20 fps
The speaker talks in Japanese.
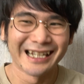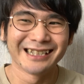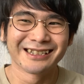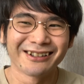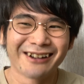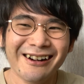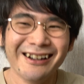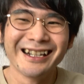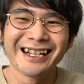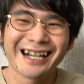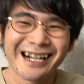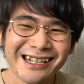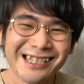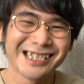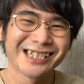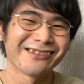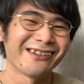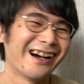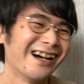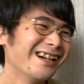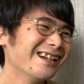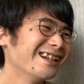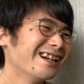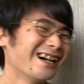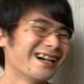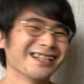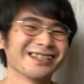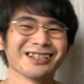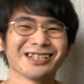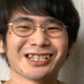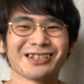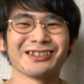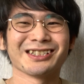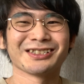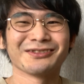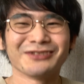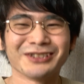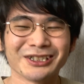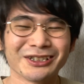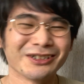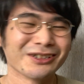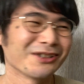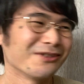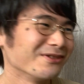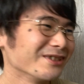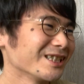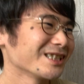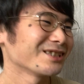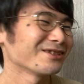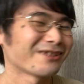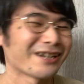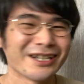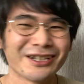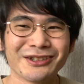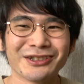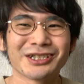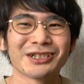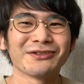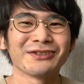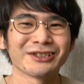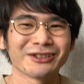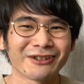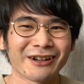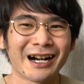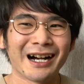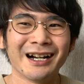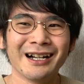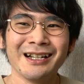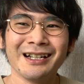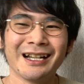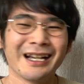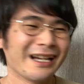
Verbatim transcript: えー、そこに関しては安堵しますもう友達とか YouTube とか、